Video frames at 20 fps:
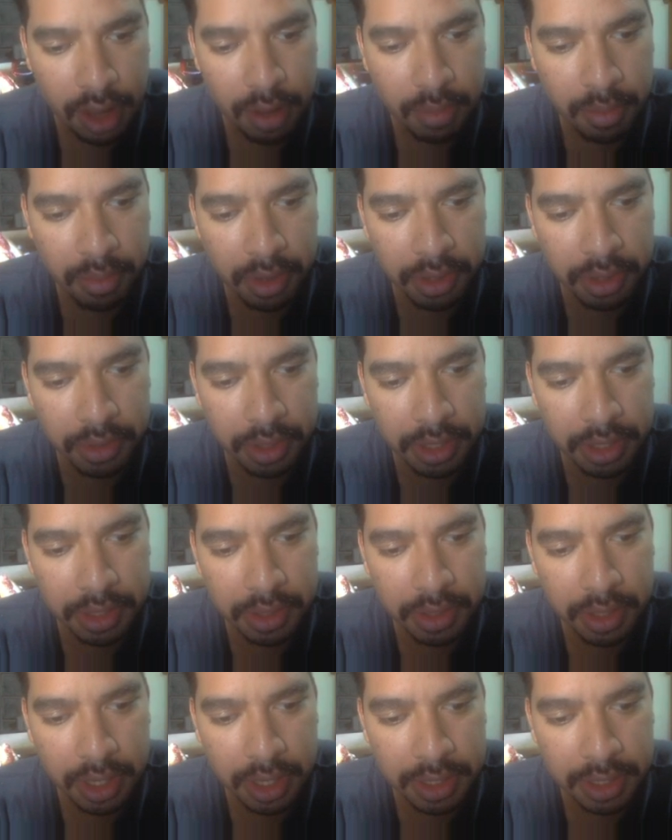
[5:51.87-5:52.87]
por sua
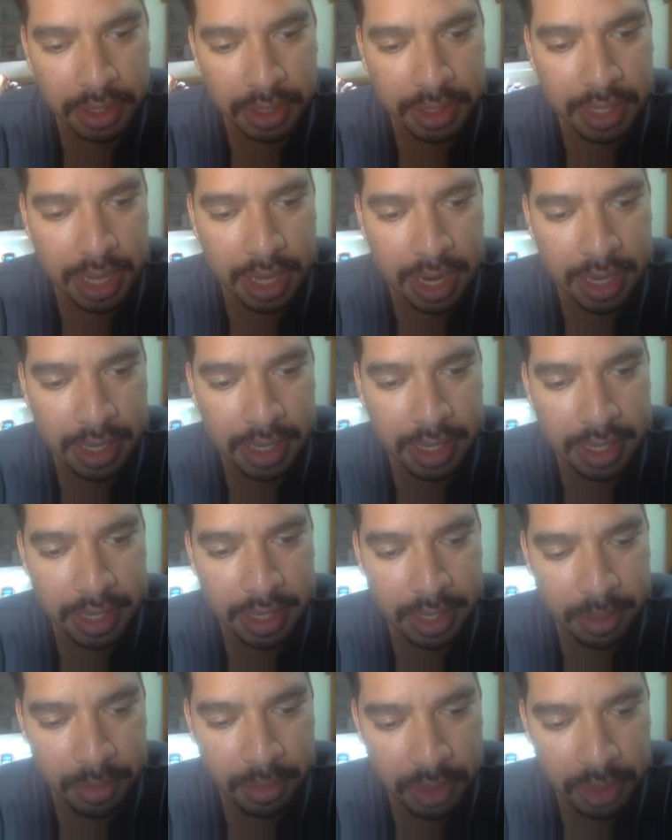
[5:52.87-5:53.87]
história sincera
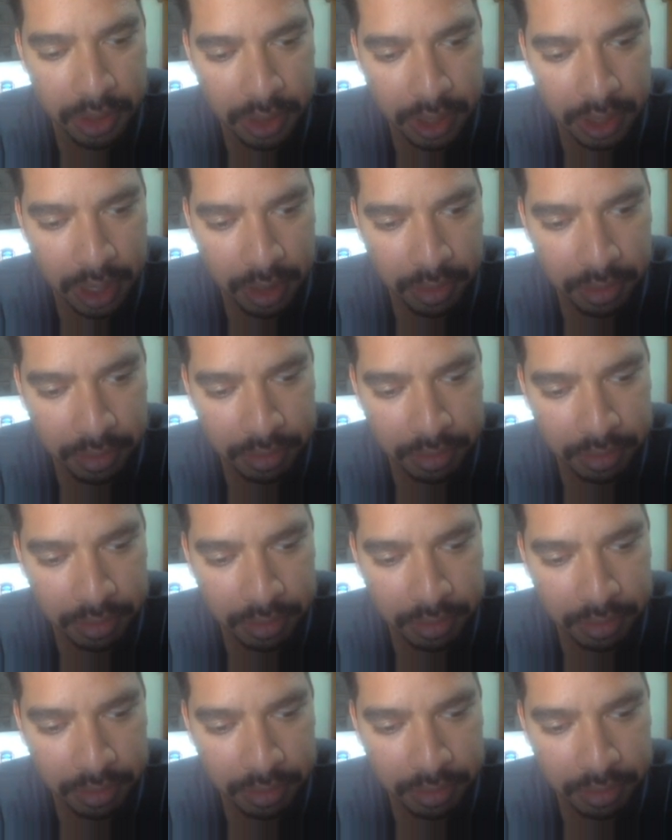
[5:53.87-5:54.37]
e emocional.